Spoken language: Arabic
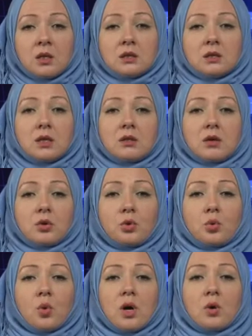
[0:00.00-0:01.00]
سيطر
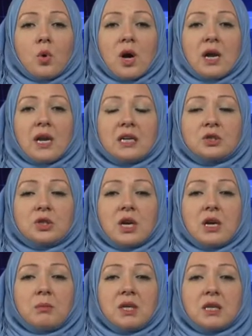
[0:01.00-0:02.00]
الثوار على
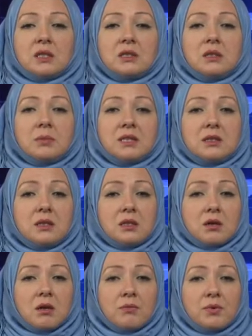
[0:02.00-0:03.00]
أجزاء من كتيبة
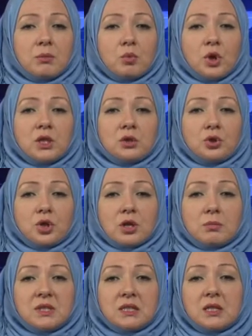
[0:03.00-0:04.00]
النيران في محيط
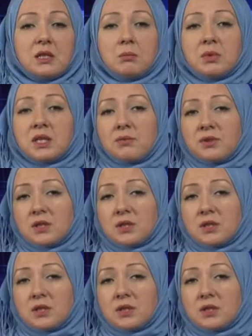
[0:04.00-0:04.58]
الشيخ مسكين بريف